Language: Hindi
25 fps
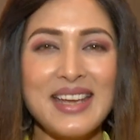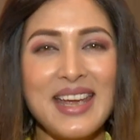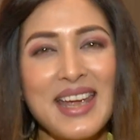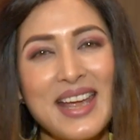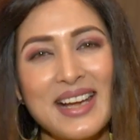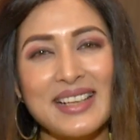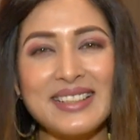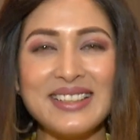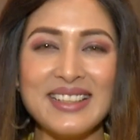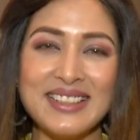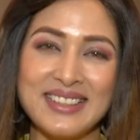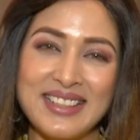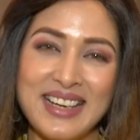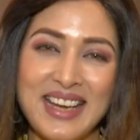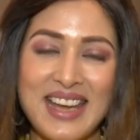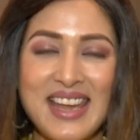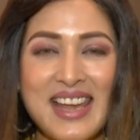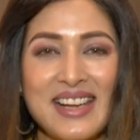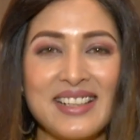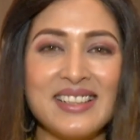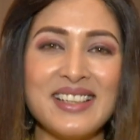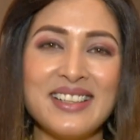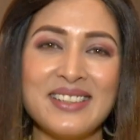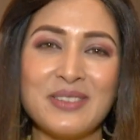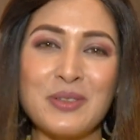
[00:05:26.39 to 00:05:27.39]
एक दिन
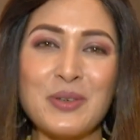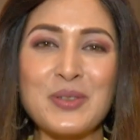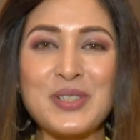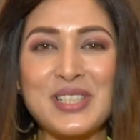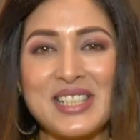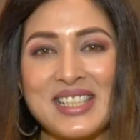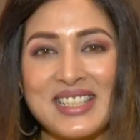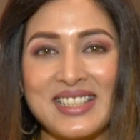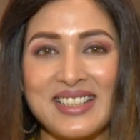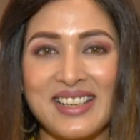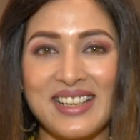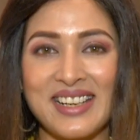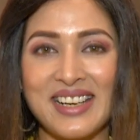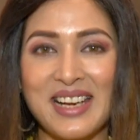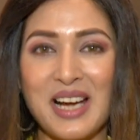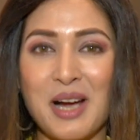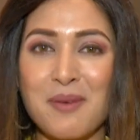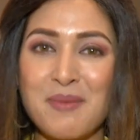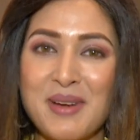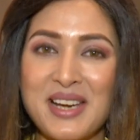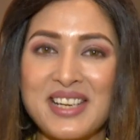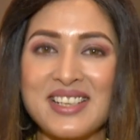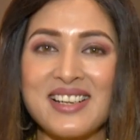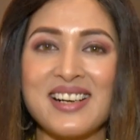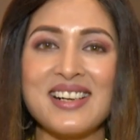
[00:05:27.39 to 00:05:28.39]
एक दिन कोशिश करें
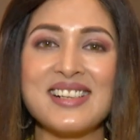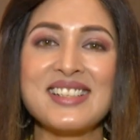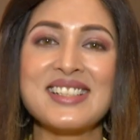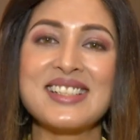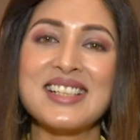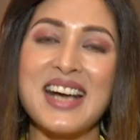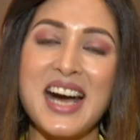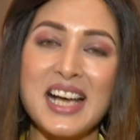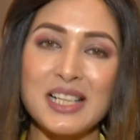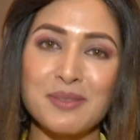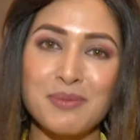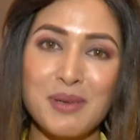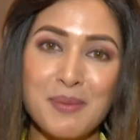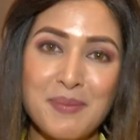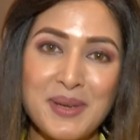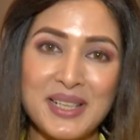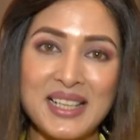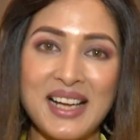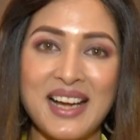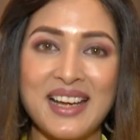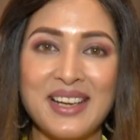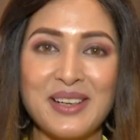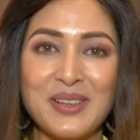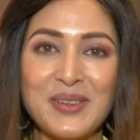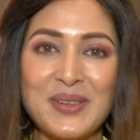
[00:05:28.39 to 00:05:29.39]
हमेशा साथ में
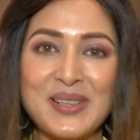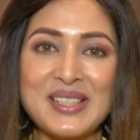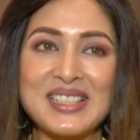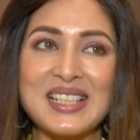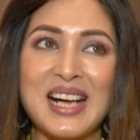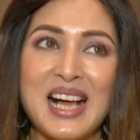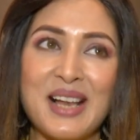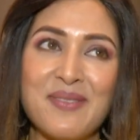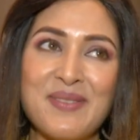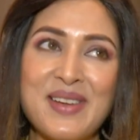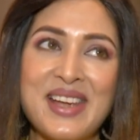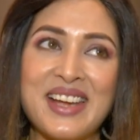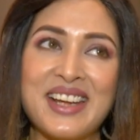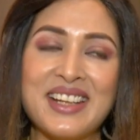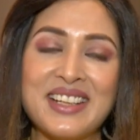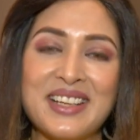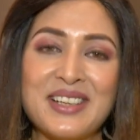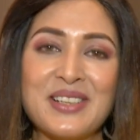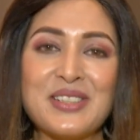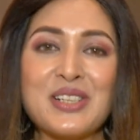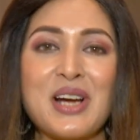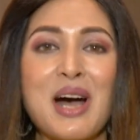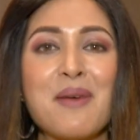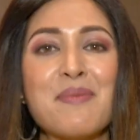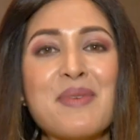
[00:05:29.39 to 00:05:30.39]
बिताएं क्योंकि साल में एक ही दिन
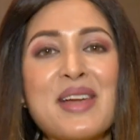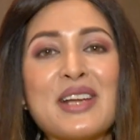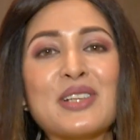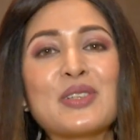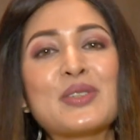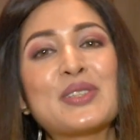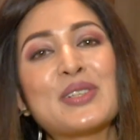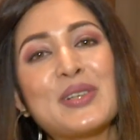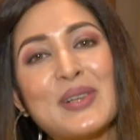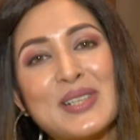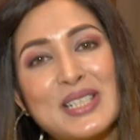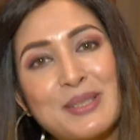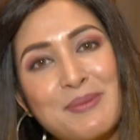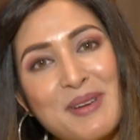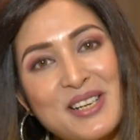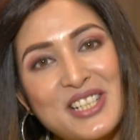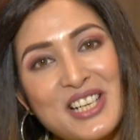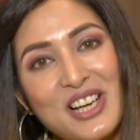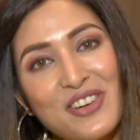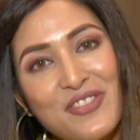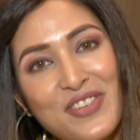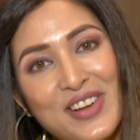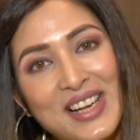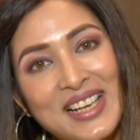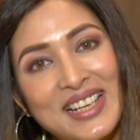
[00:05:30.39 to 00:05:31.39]
है जो आप एक दूसरे को
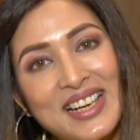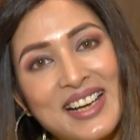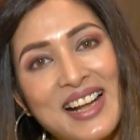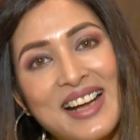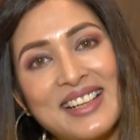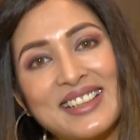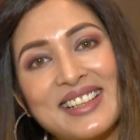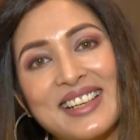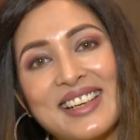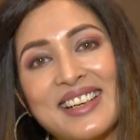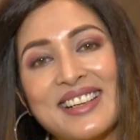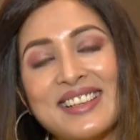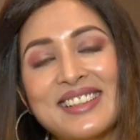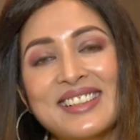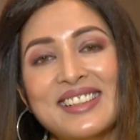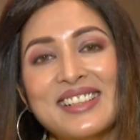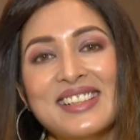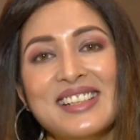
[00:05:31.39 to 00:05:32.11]
स्पेशल फील कराते हैं